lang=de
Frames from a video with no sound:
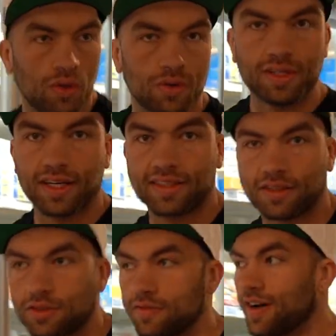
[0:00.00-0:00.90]
Und dann geht es
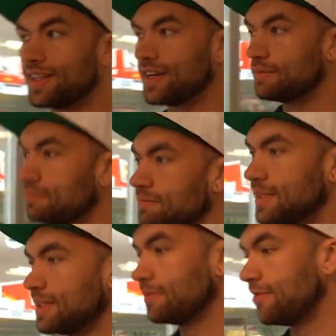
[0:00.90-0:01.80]
auch schon weiter
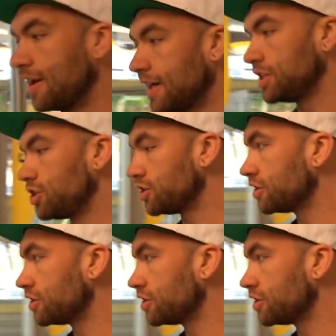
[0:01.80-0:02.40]
mit dem Fleisch.